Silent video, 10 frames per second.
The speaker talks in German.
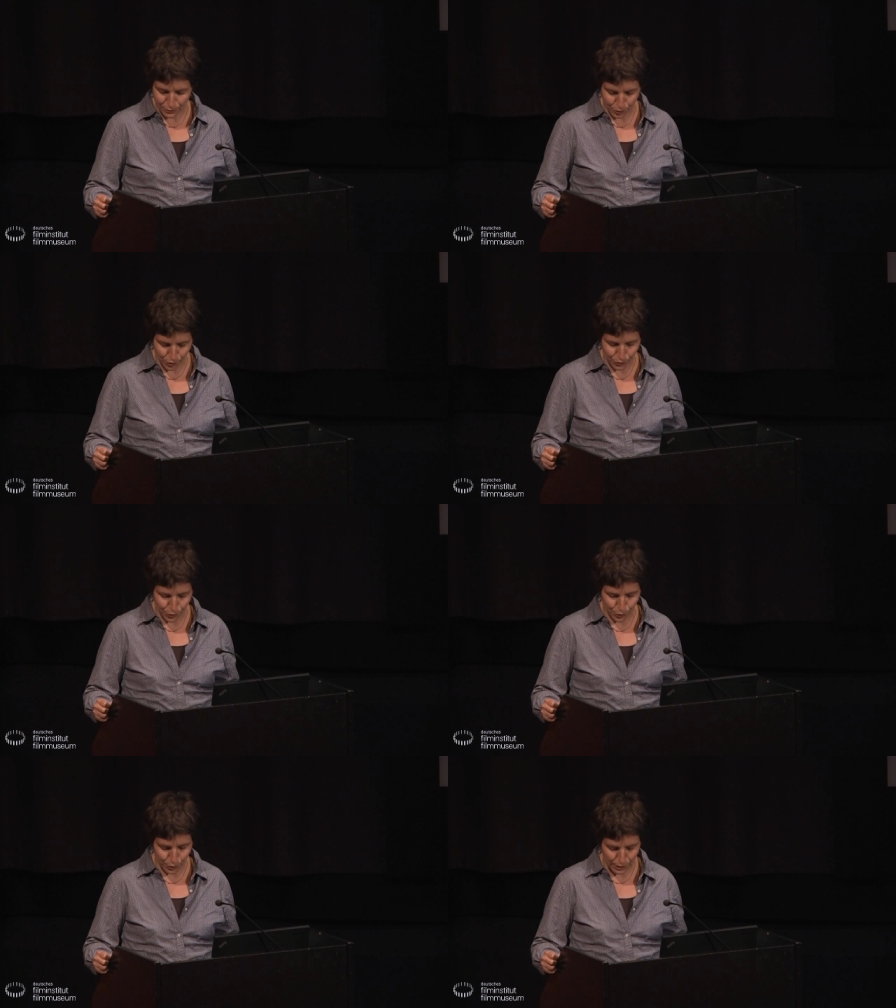
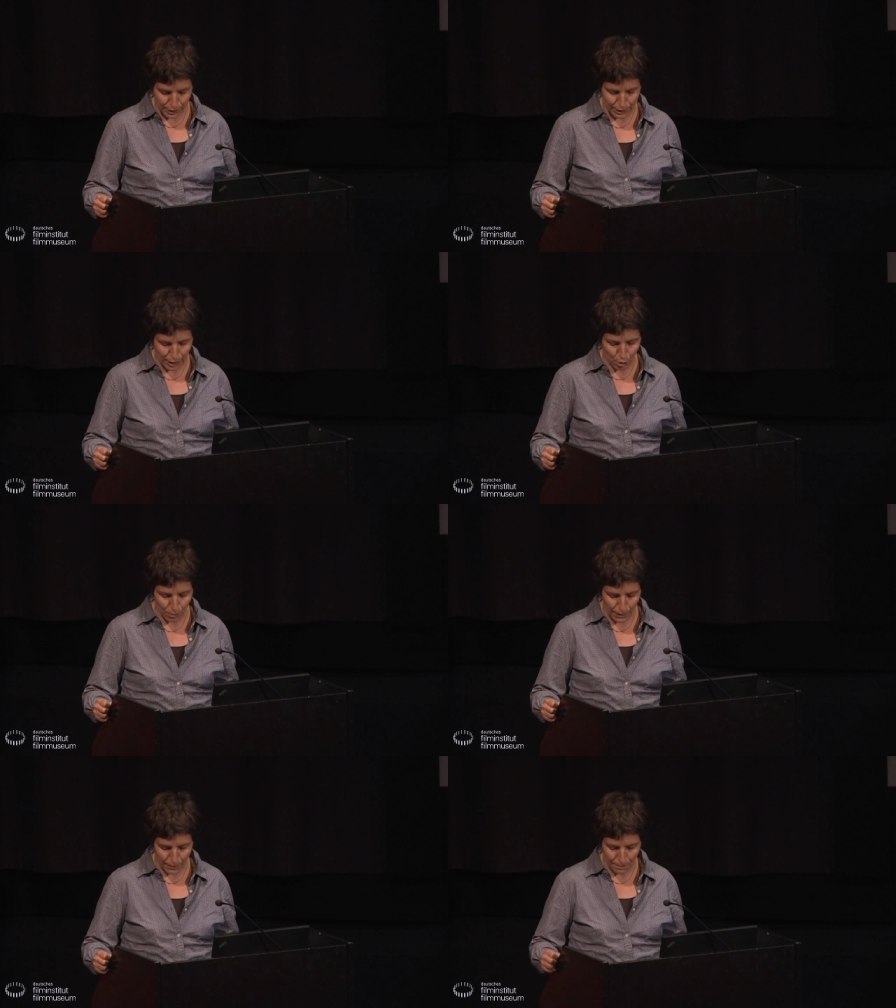Vorführungen in
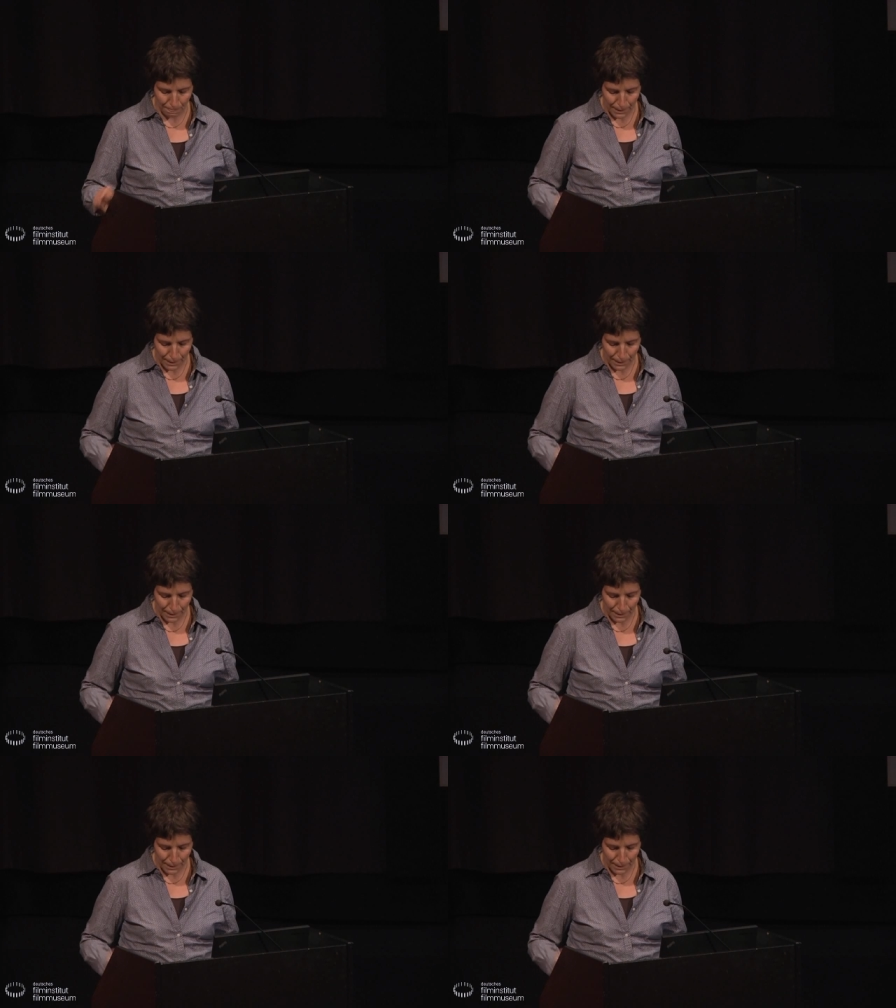Straubing.